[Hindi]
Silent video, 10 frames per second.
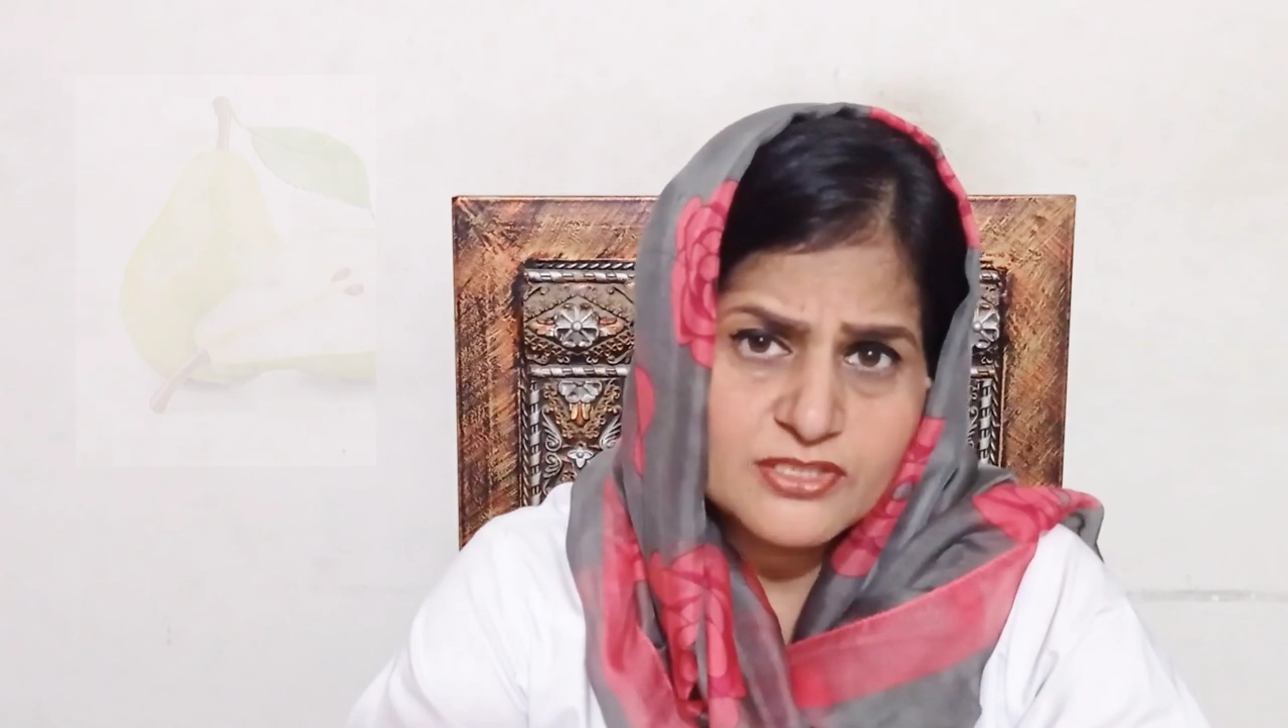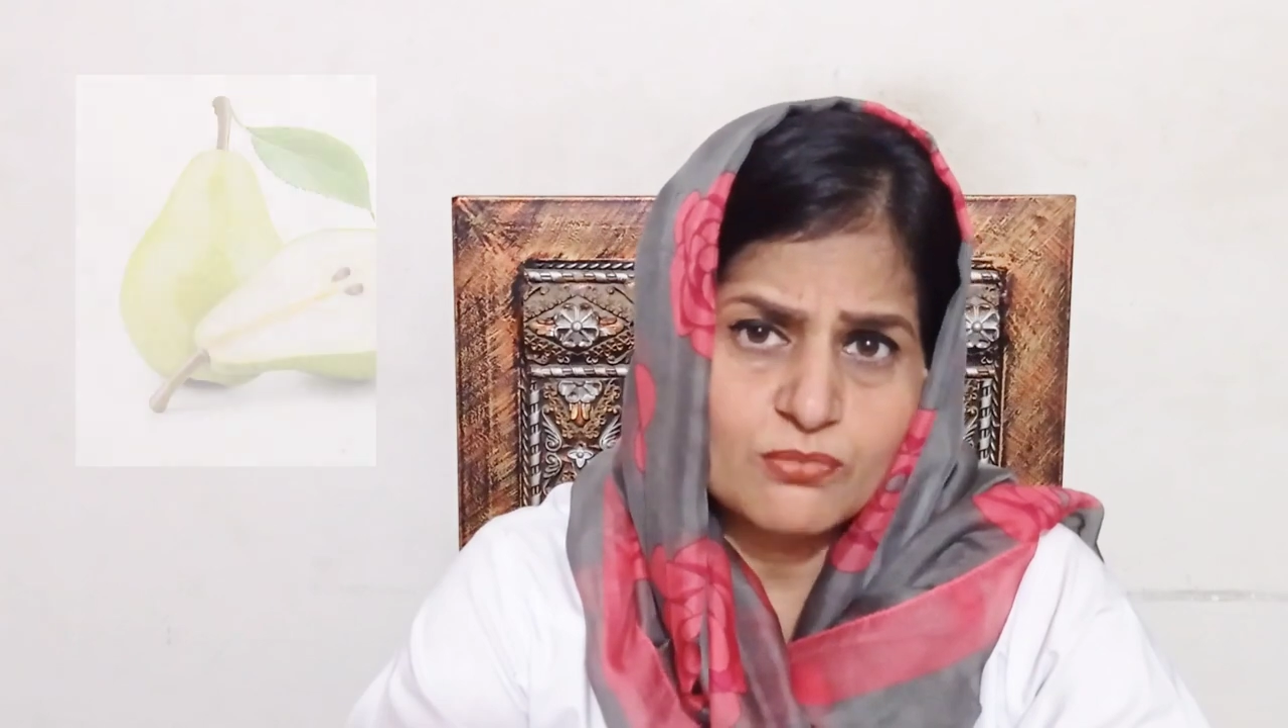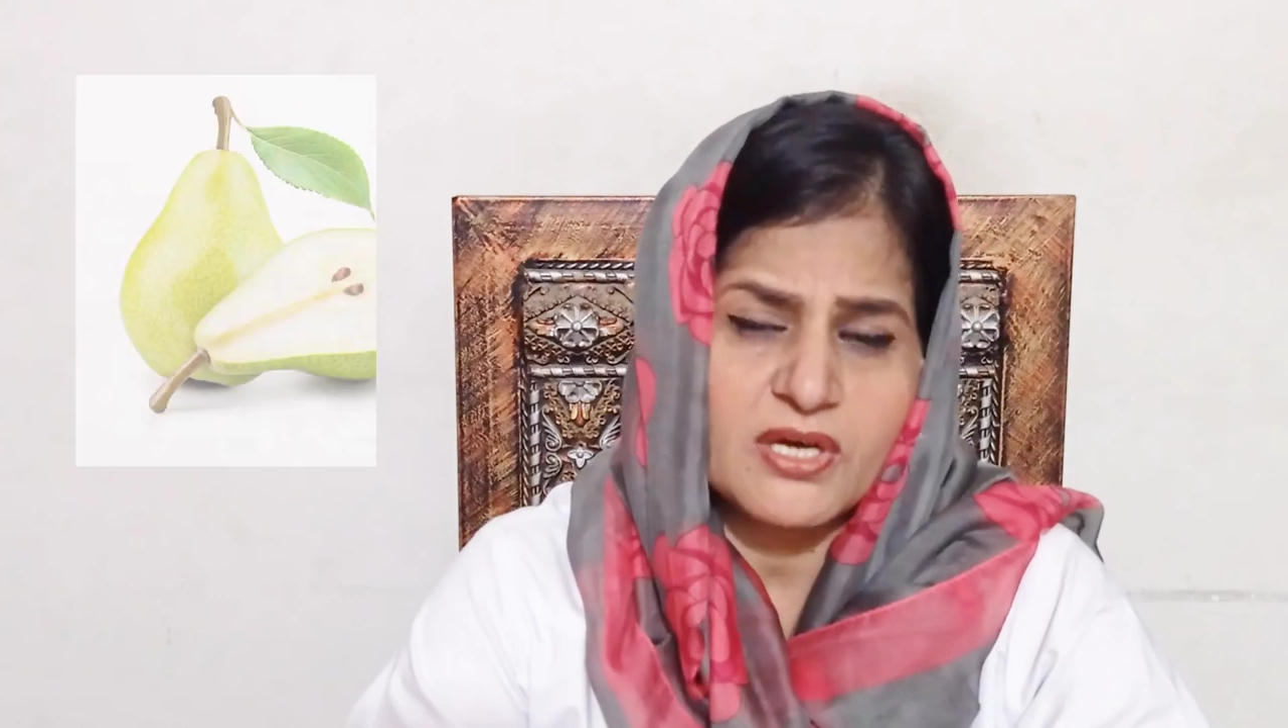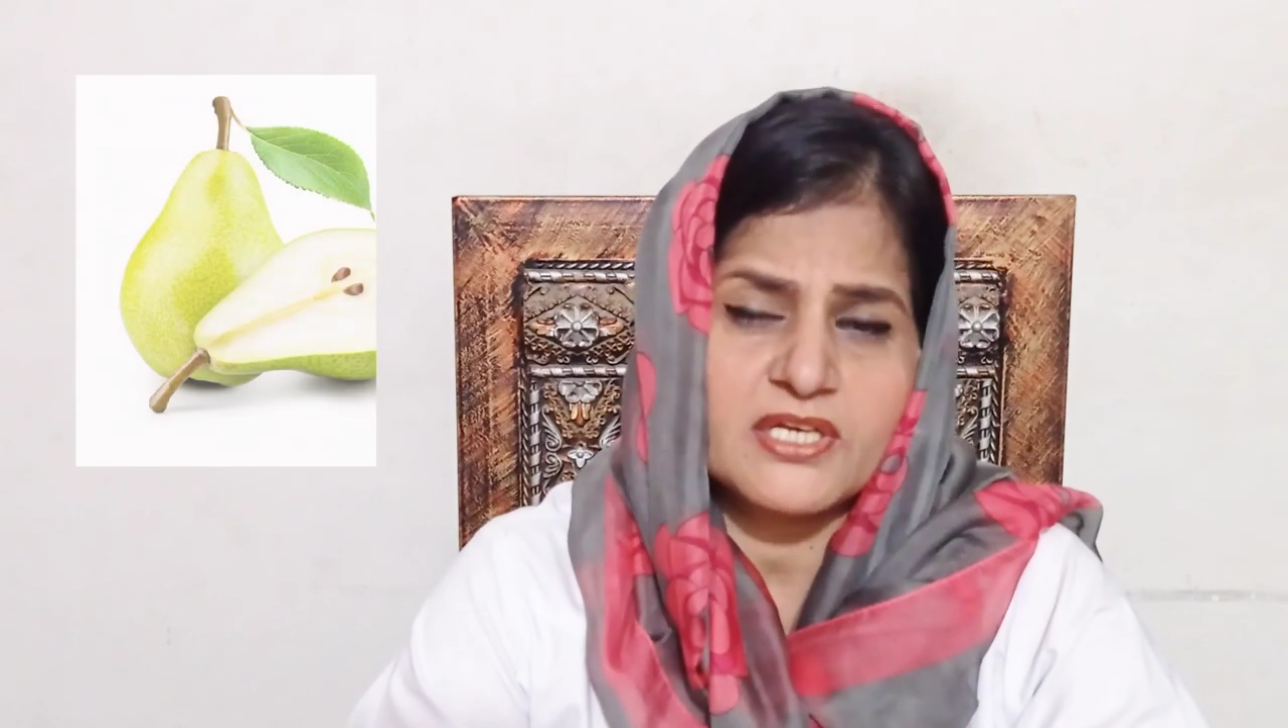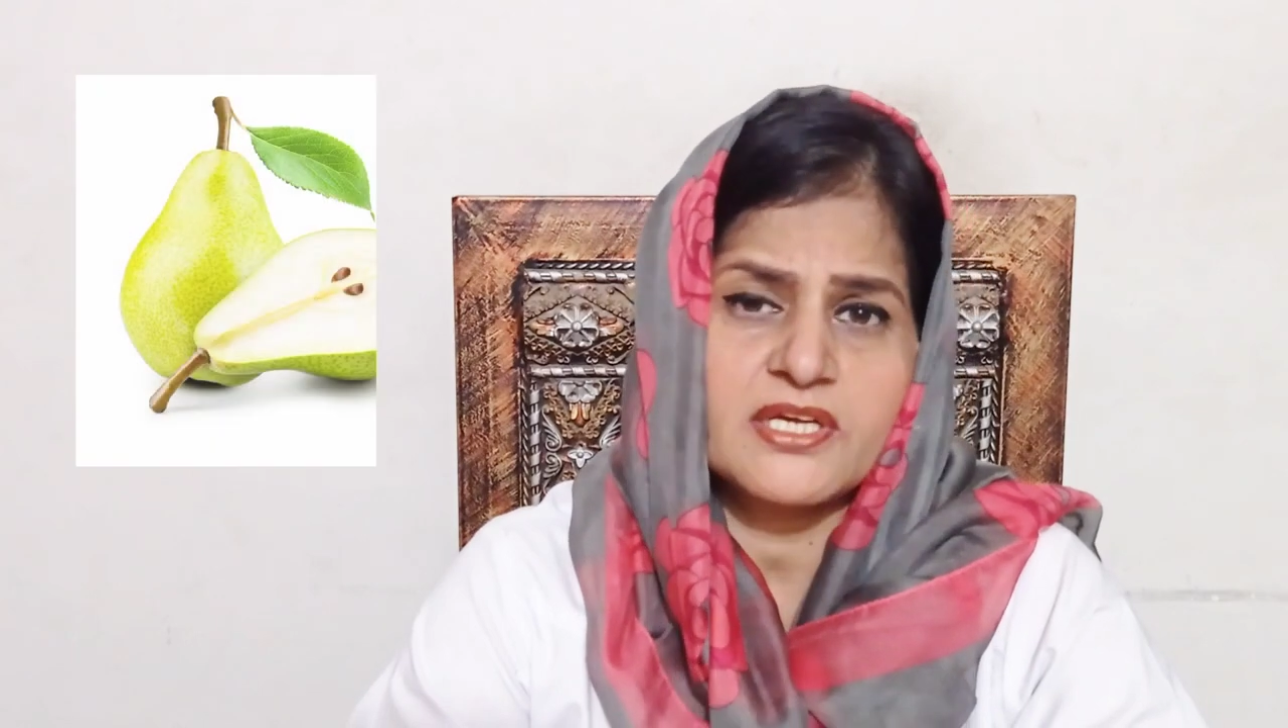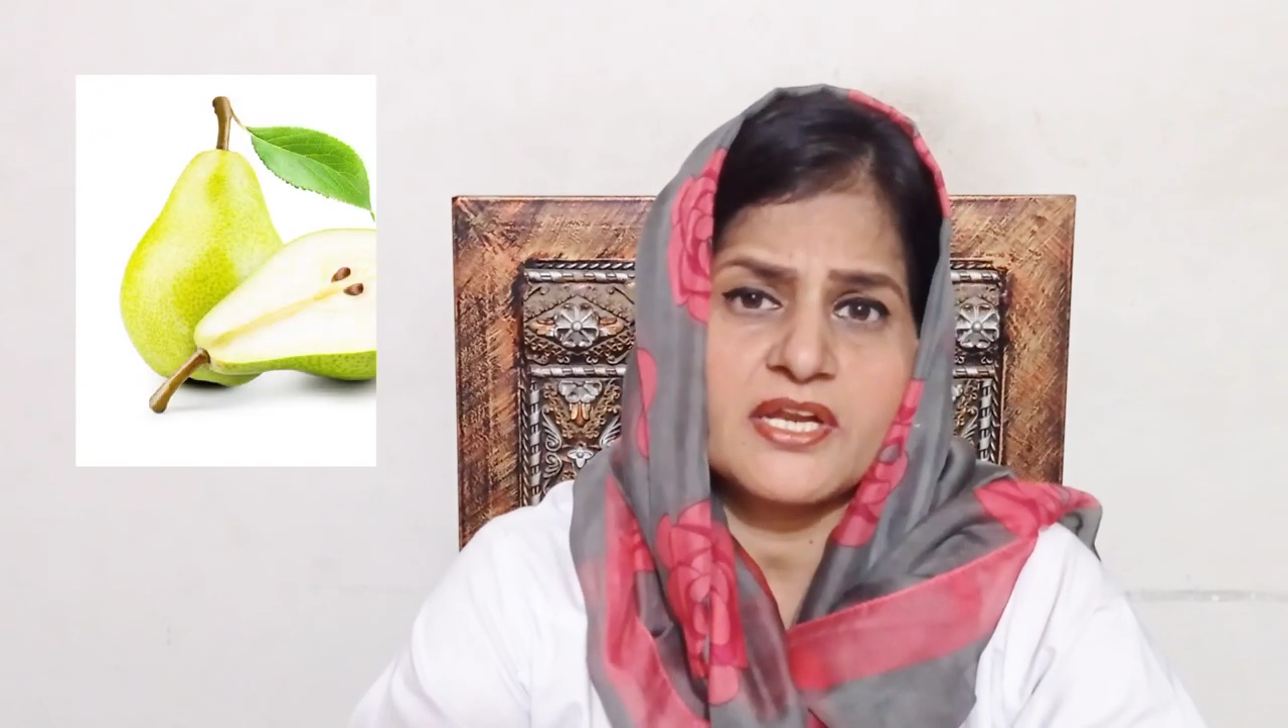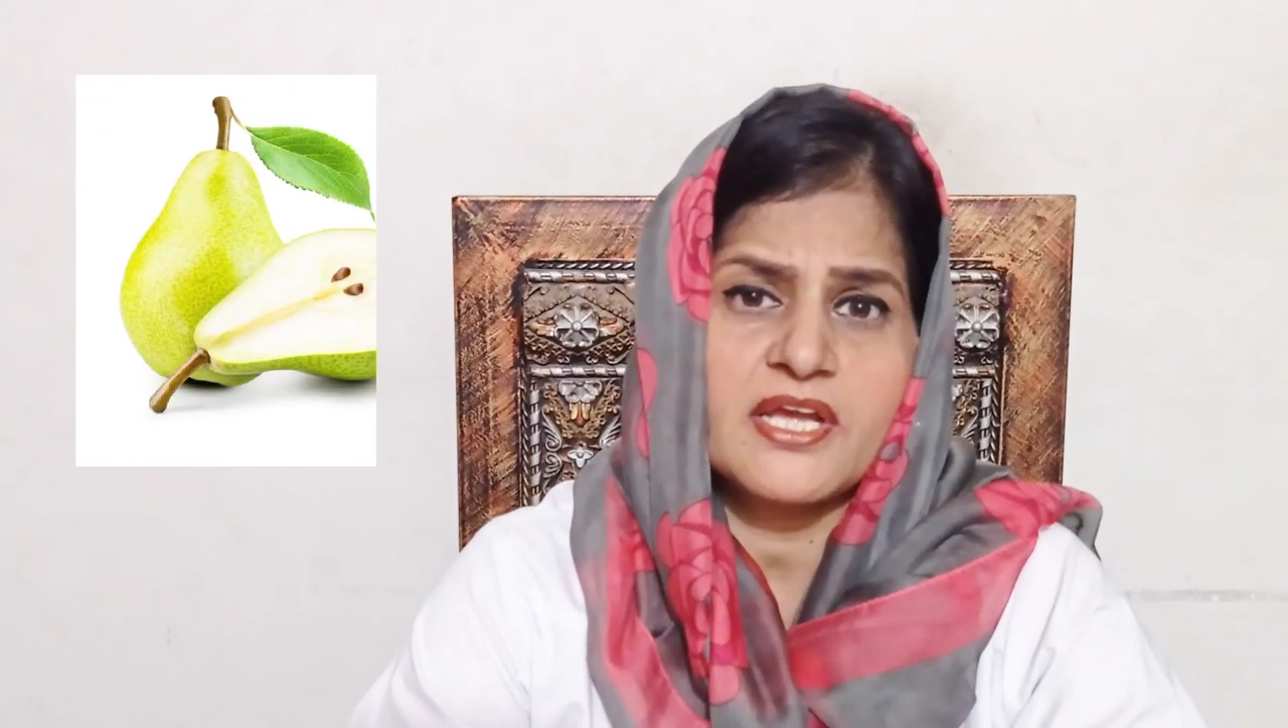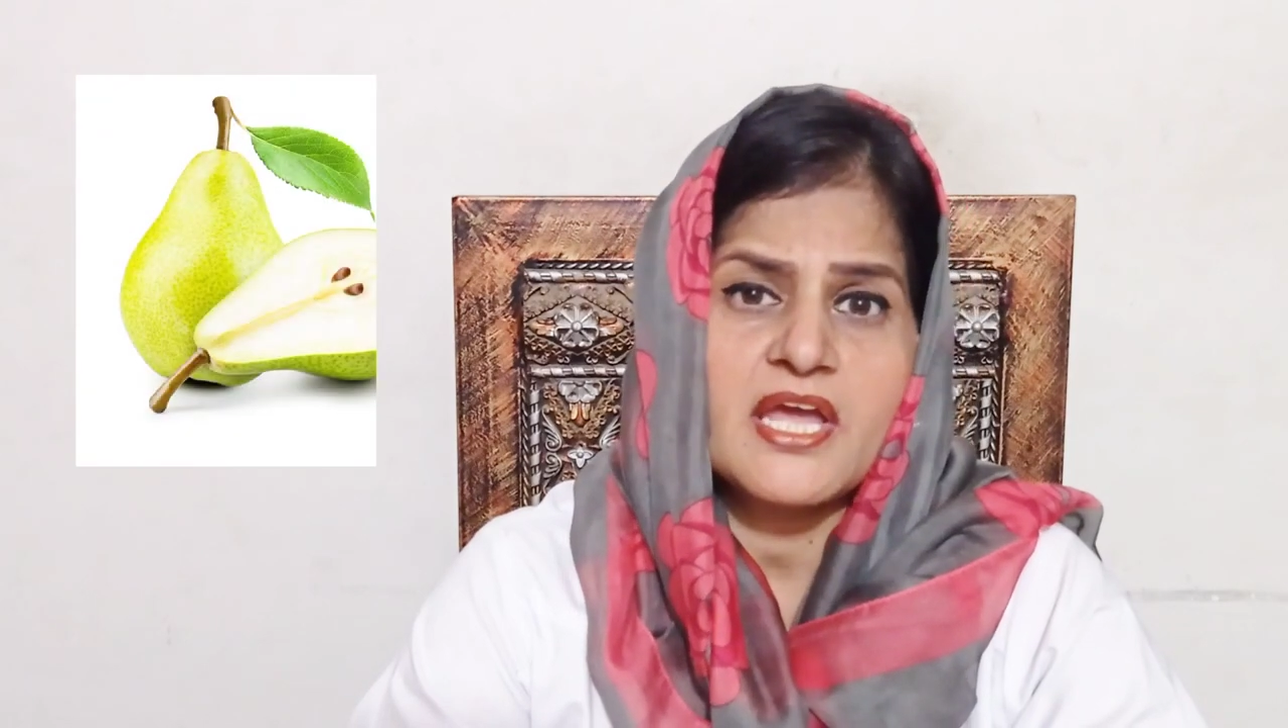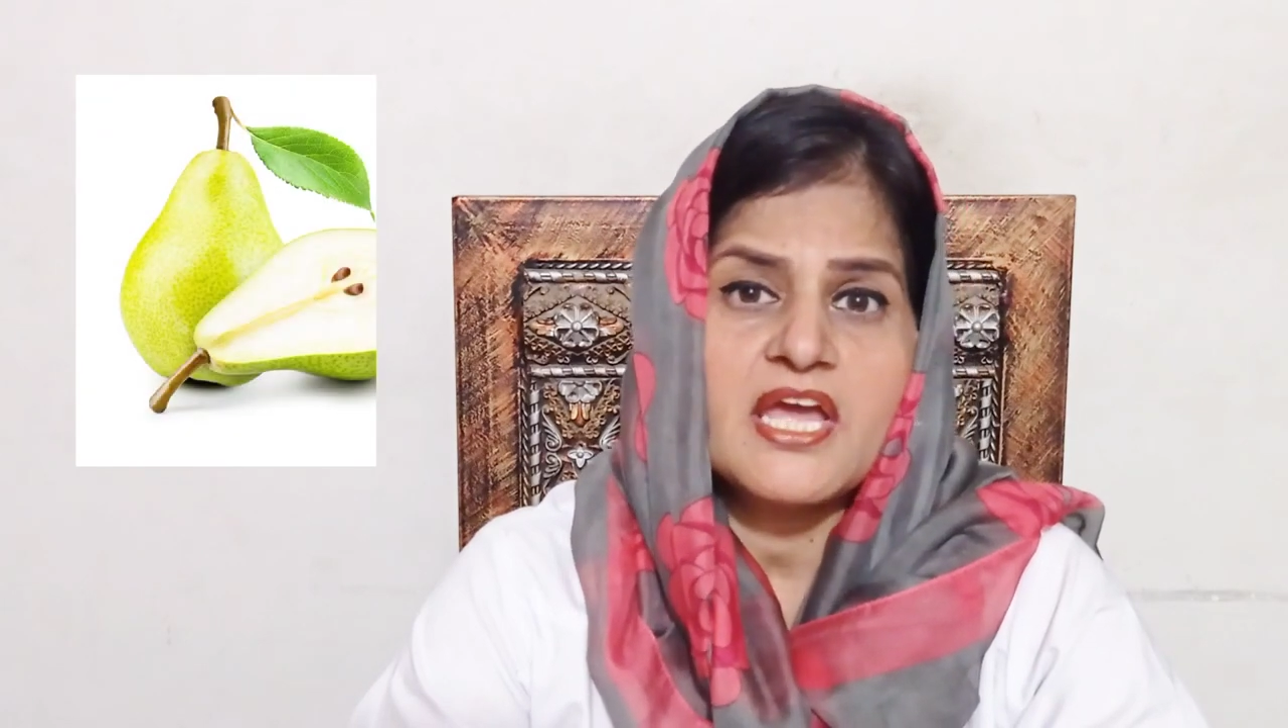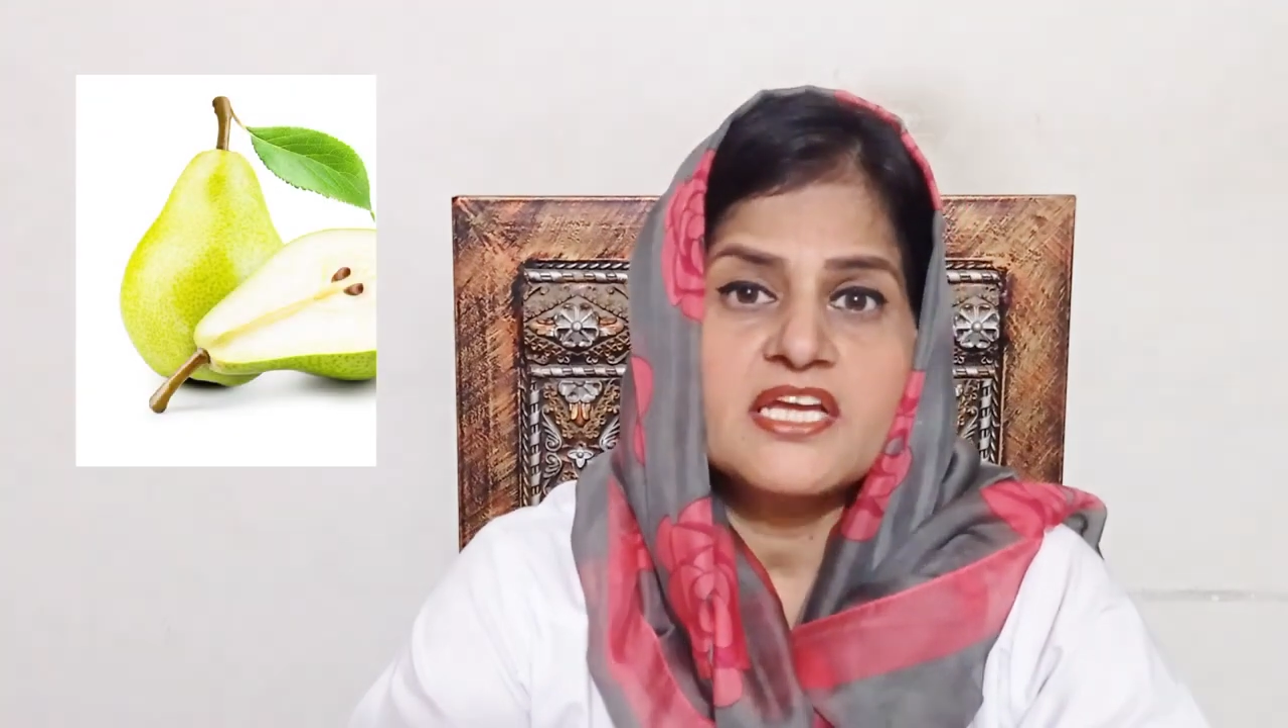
इस्तेमाल करें